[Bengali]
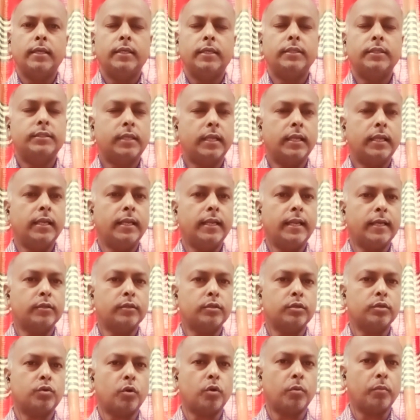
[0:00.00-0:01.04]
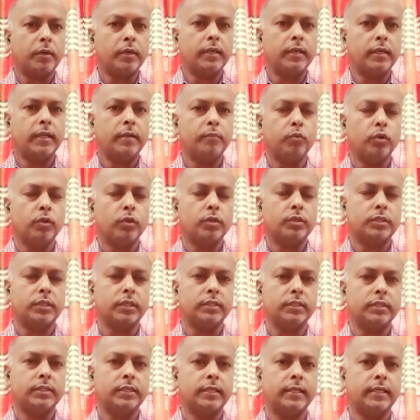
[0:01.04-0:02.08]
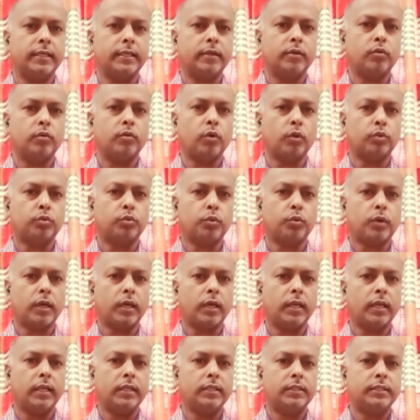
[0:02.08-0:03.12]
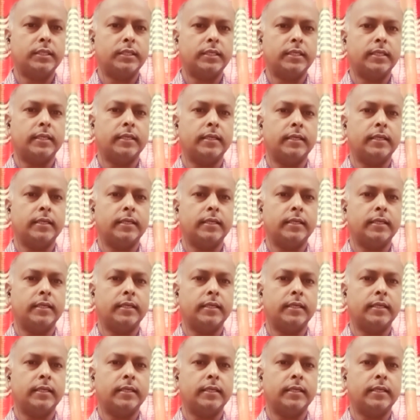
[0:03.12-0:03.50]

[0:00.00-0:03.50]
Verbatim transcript: ইসরায়েলের একজন কমান্ডার বলেছেন যে গতকালের যে